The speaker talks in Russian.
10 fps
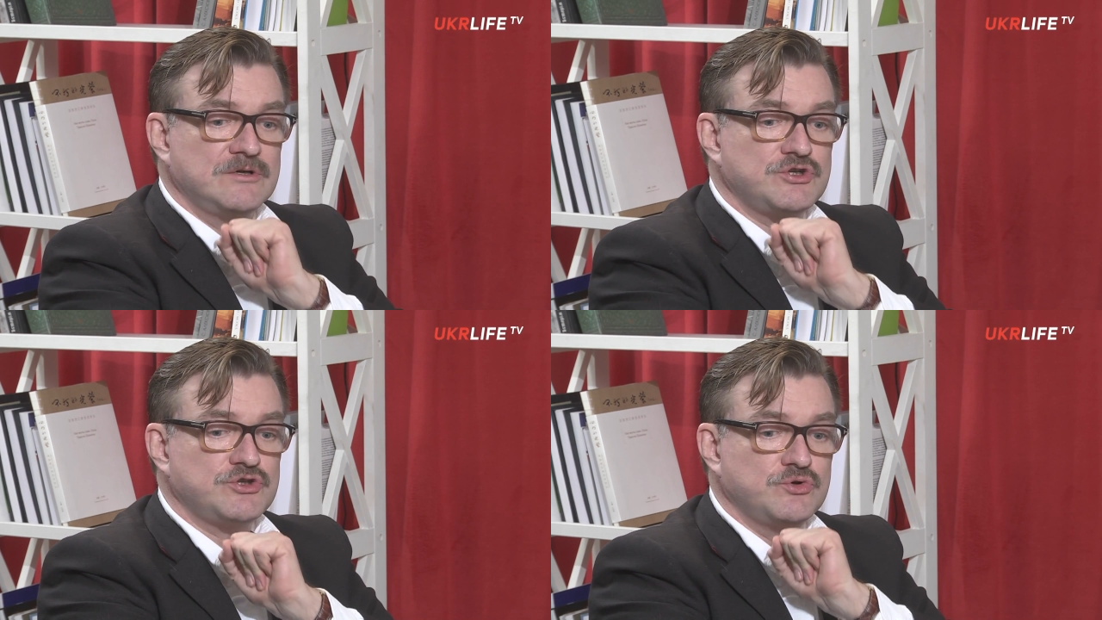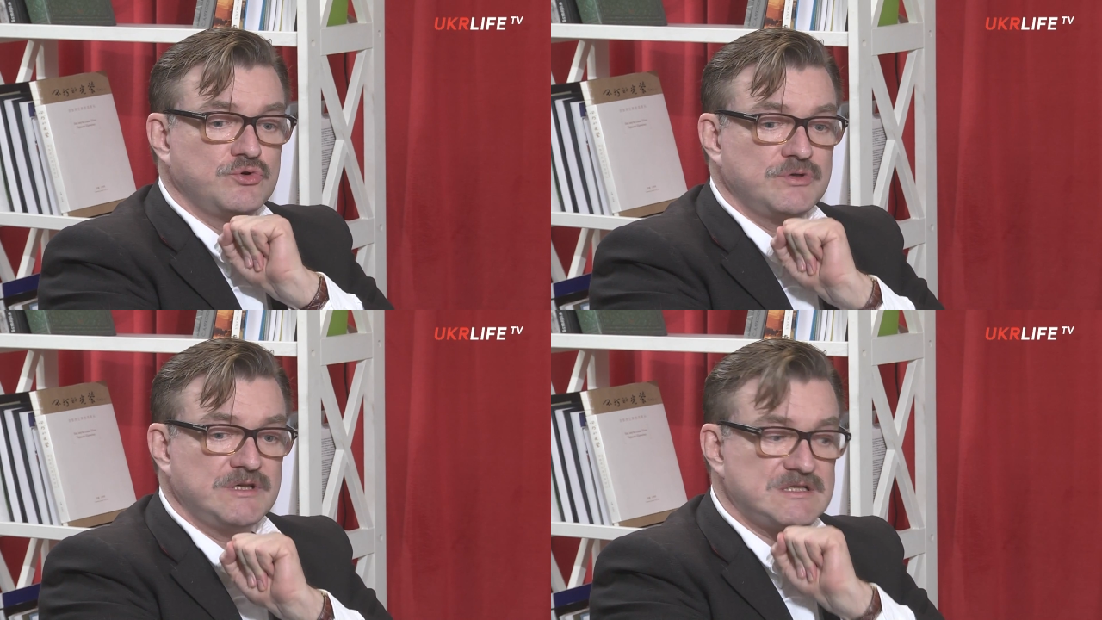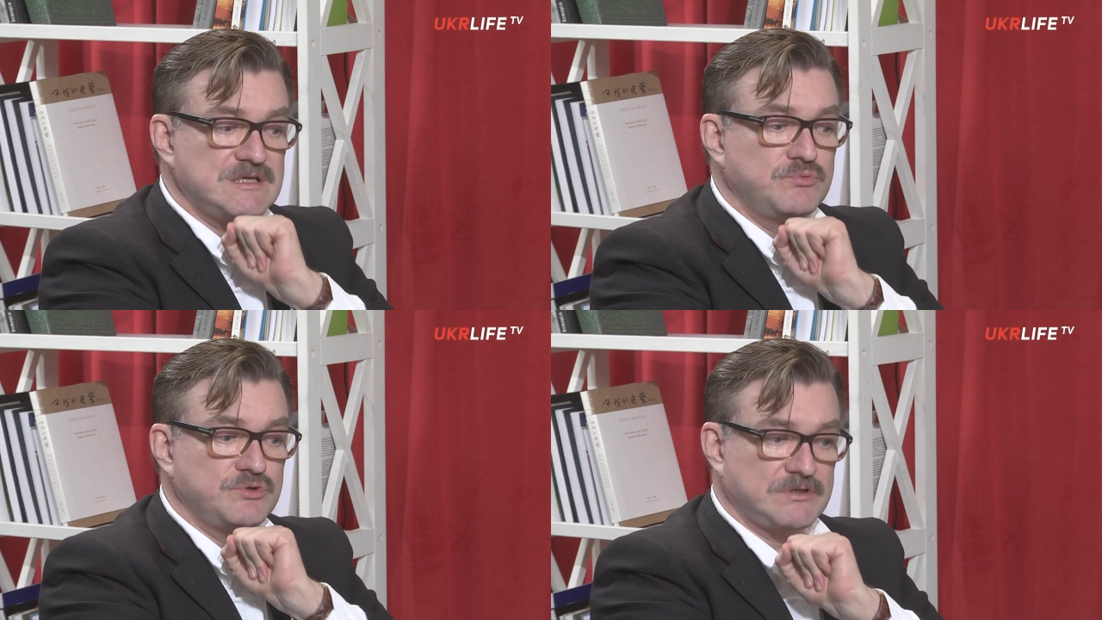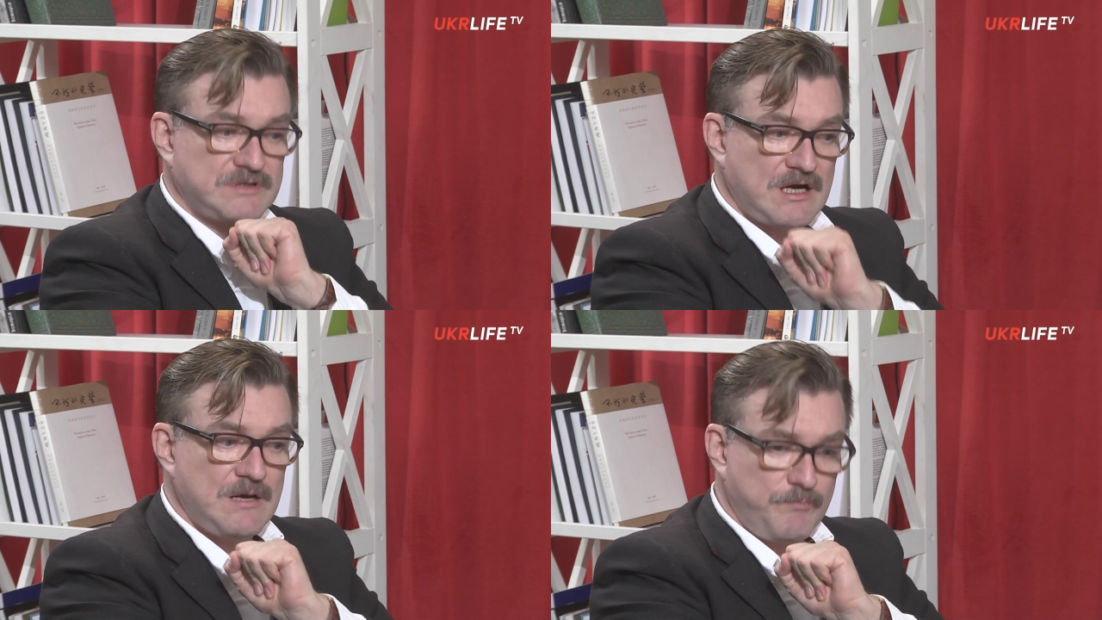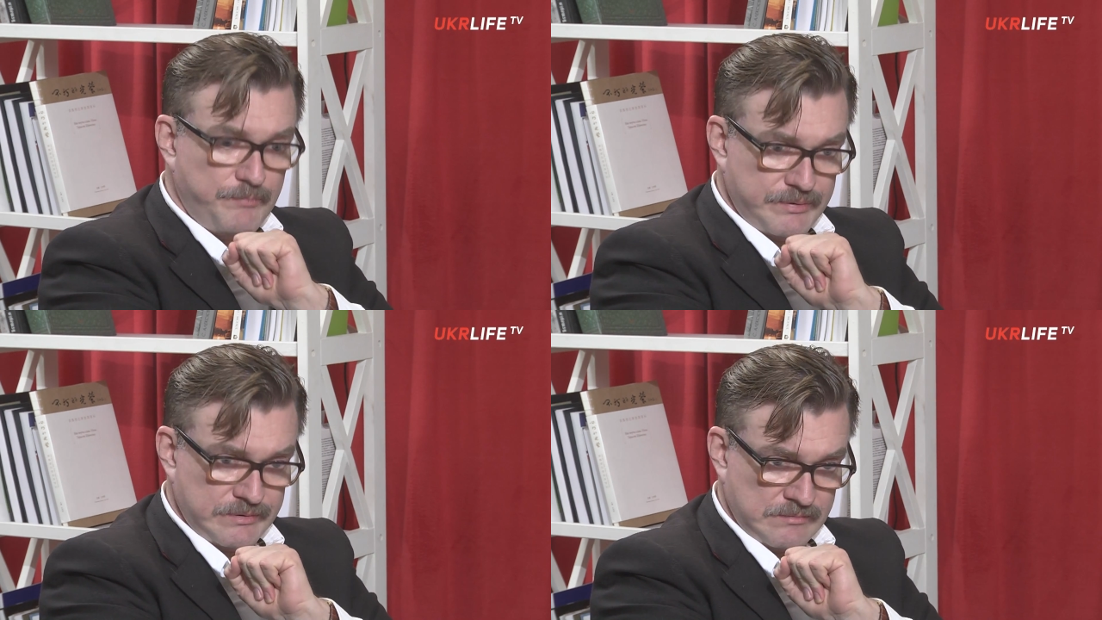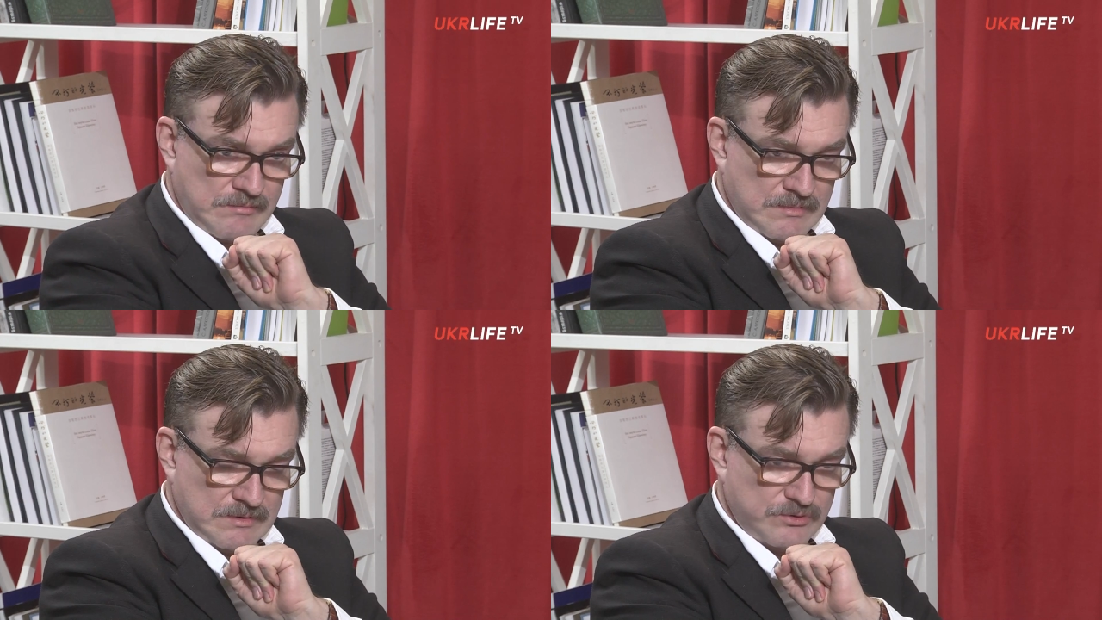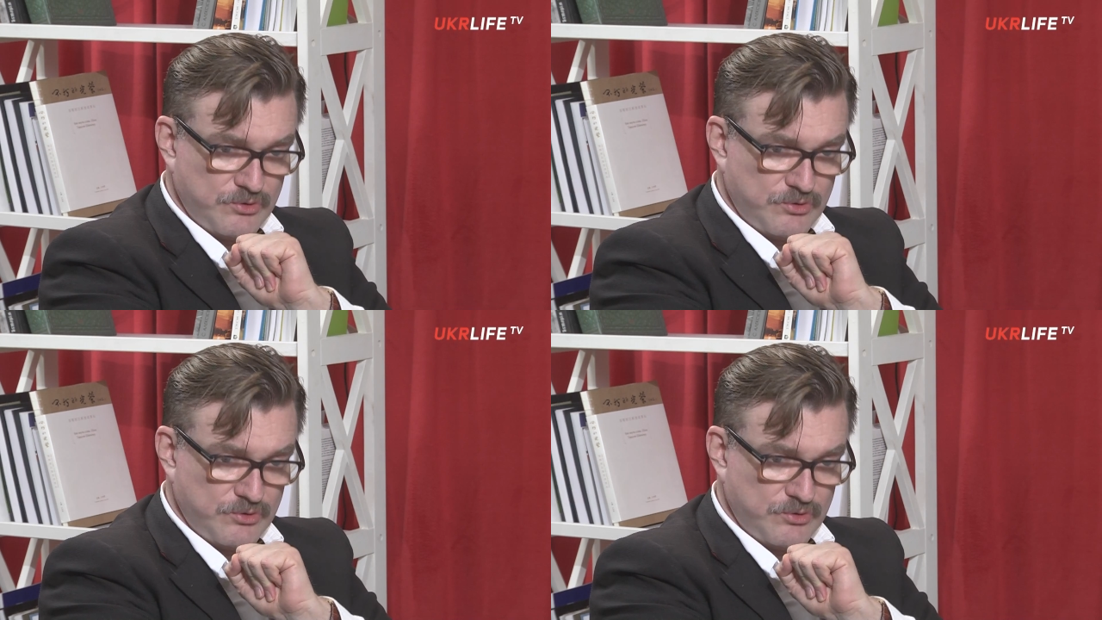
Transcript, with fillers: что если будет Трамп, то